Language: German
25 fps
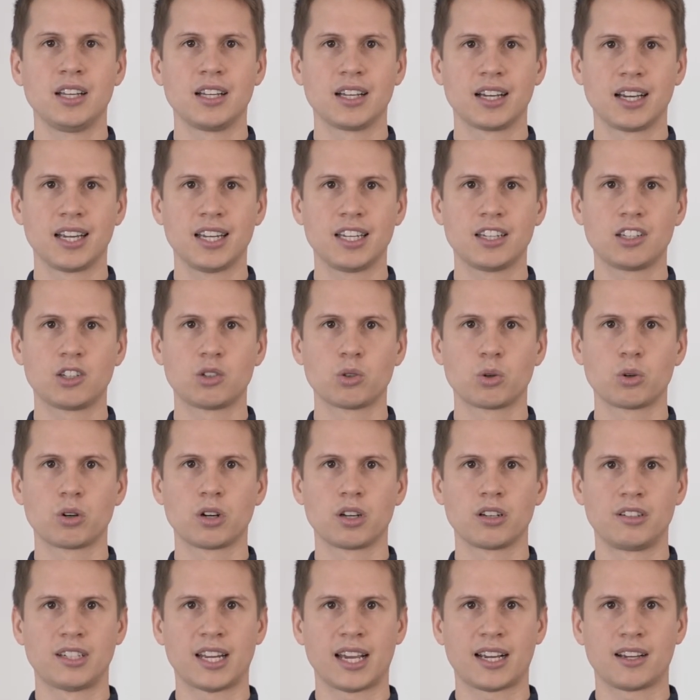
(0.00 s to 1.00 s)

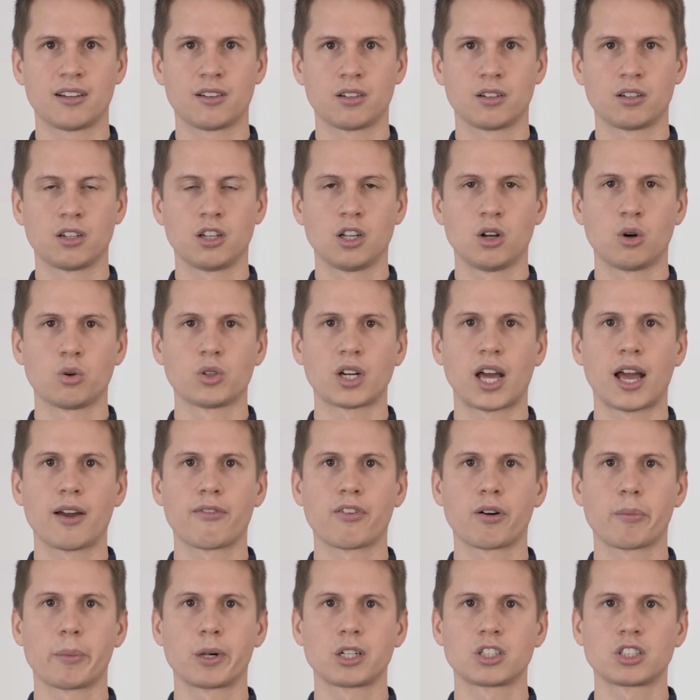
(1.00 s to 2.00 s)
Richtung Decke und
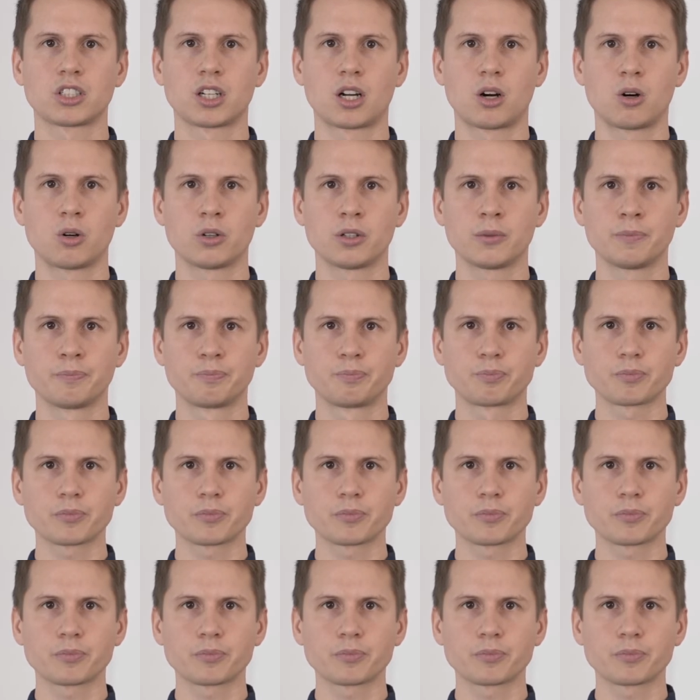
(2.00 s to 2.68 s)
einfach mal schauen,